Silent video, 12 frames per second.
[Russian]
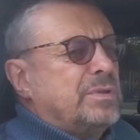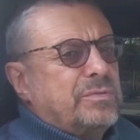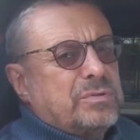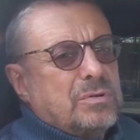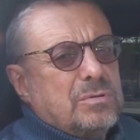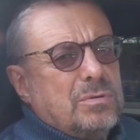
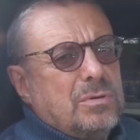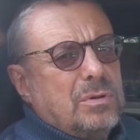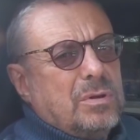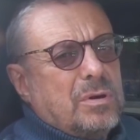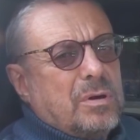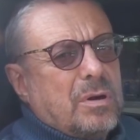
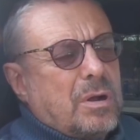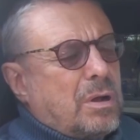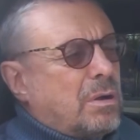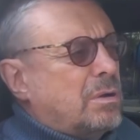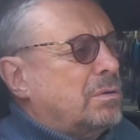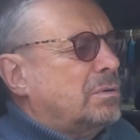нефтедоллара
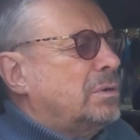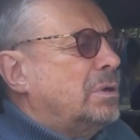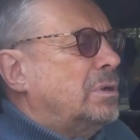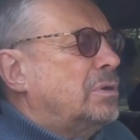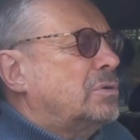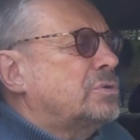как
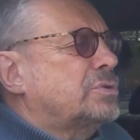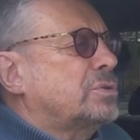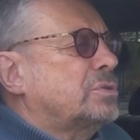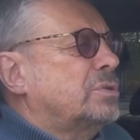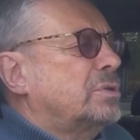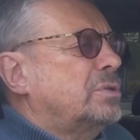
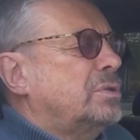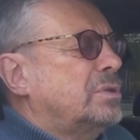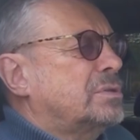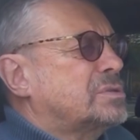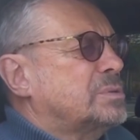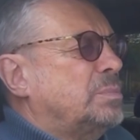учетной
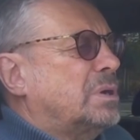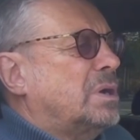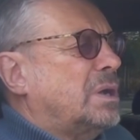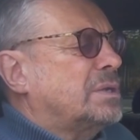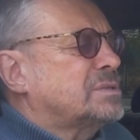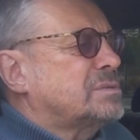единицы
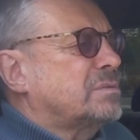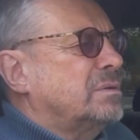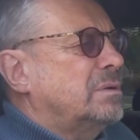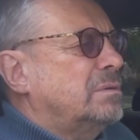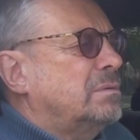богатства